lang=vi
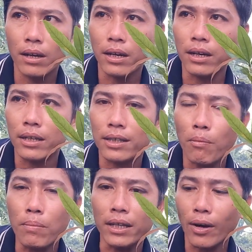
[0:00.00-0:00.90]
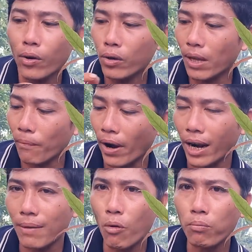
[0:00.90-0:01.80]
thì xong mình cho vô tầm
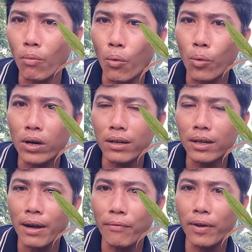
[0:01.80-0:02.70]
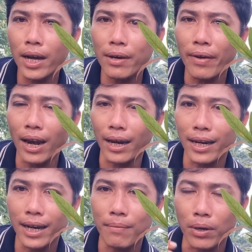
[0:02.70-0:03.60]
khoảng là một muỗng cà phê phân lạnh
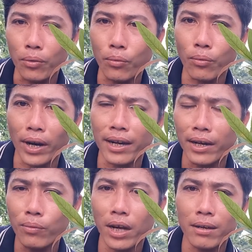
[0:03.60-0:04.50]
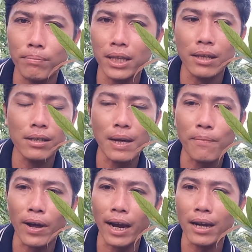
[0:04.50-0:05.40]
ha mình quậy đều lên mình tưới
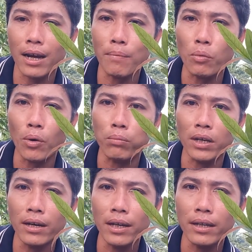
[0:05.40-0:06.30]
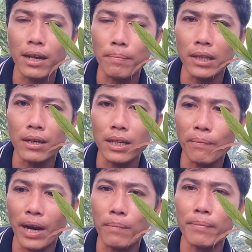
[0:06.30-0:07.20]
tầm khoảng à, một thùng 9 lít vậy đó mình tưới tầm
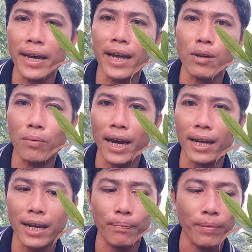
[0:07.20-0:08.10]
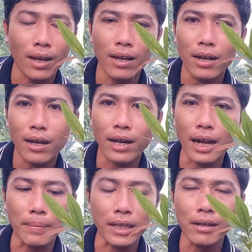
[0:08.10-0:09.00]
khoảng mười mấy hai chục cây ha cái
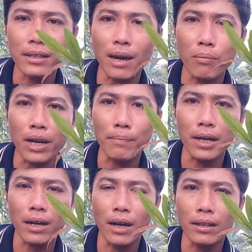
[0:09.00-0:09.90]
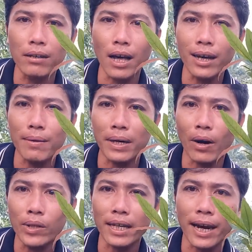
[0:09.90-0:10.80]
này mình tưới xong thì mình à, tưới lợp thì mình
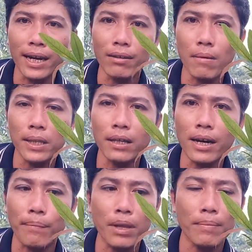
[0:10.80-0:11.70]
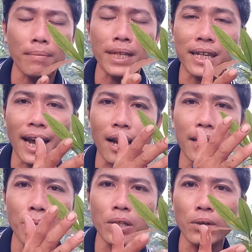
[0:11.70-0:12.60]
khỏi xả nếu như mình tưới đậm thì mình bắt xả
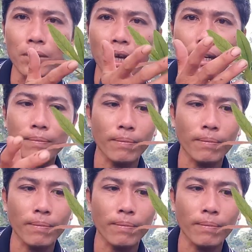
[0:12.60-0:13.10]
lại nha quý chú anh chị